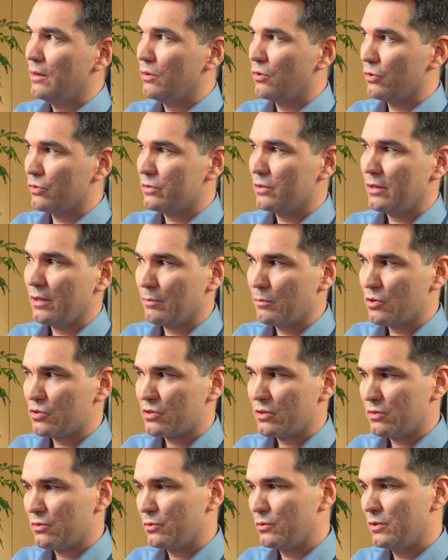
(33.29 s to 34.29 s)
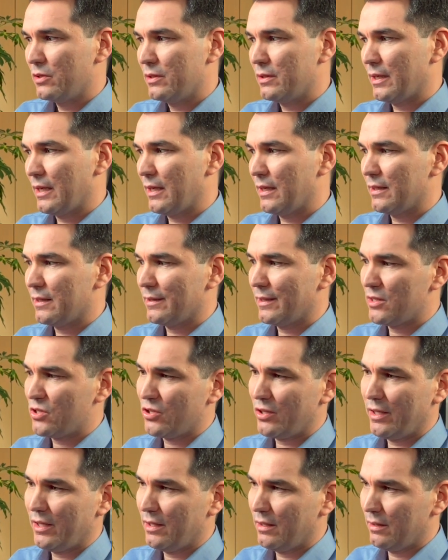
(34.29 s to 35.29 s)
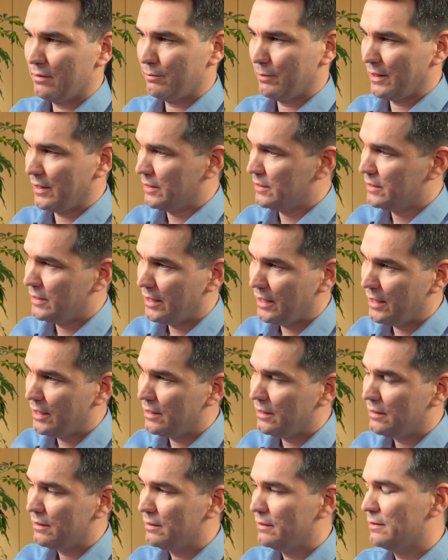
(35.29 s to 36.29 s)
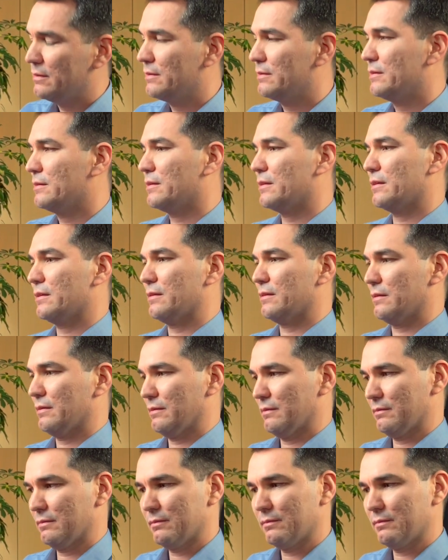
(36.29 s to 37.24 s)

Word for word: Косвенно можно судить о расширении полостей, э,